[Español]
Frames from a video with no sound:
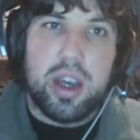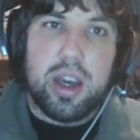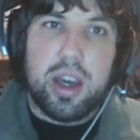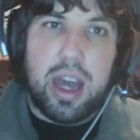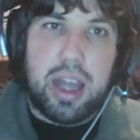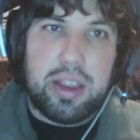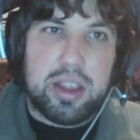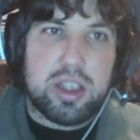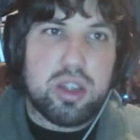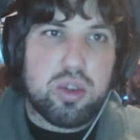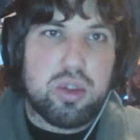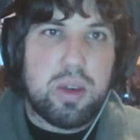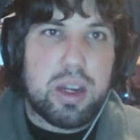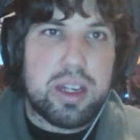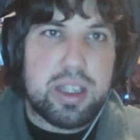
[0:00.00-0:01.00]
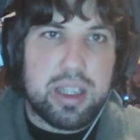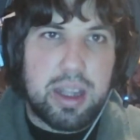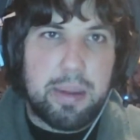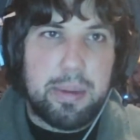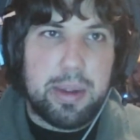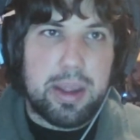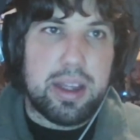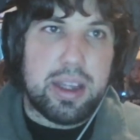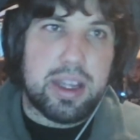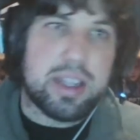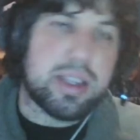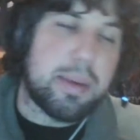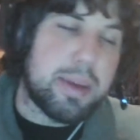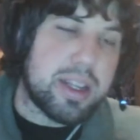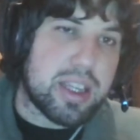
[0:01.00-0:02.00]
Antes de continuar, eh, ya
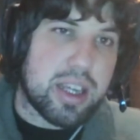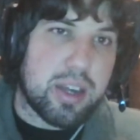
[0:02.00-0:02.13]
sabéis,